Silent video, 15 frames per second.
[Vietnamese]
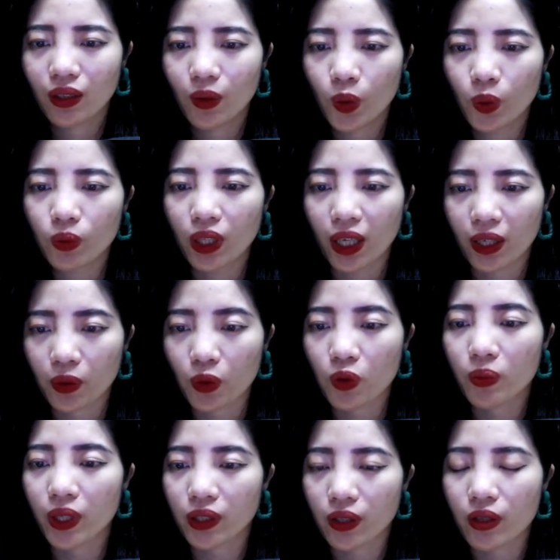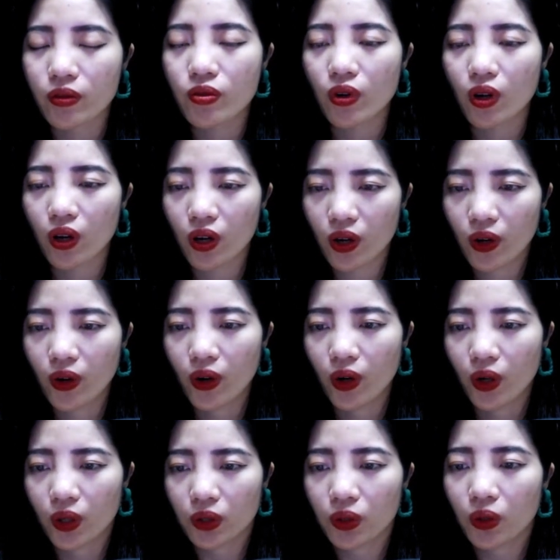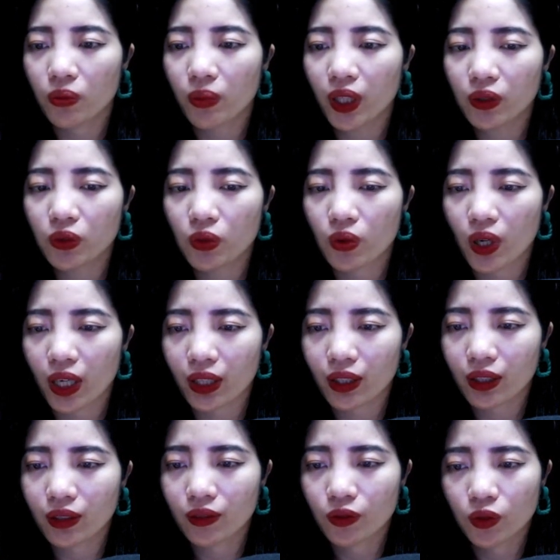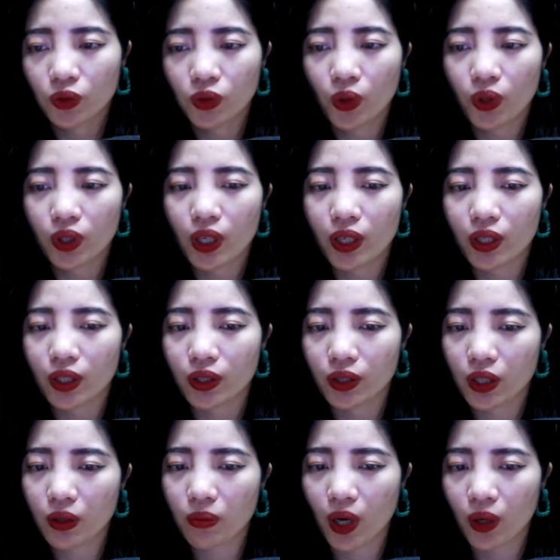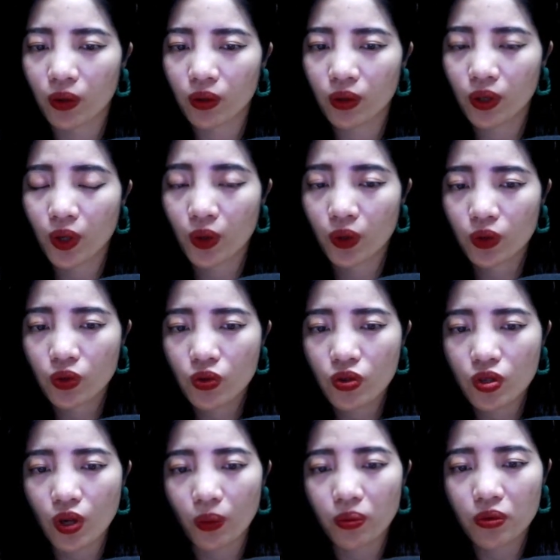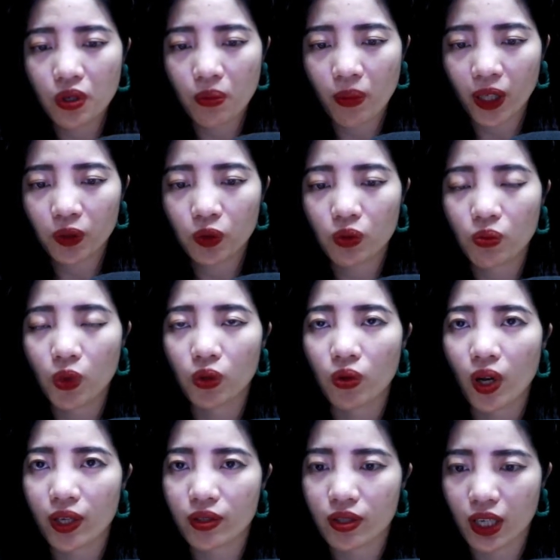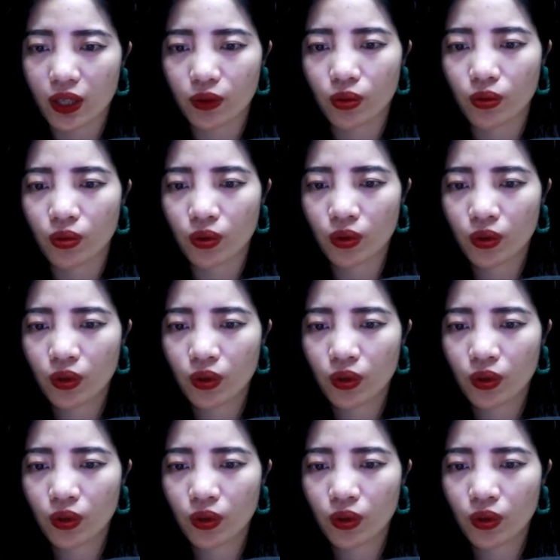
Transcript: Lúc này cô mới thấy rõ, đôi mắt của anh nổi đầy tia máu, giống như mắt của một loài dã thú.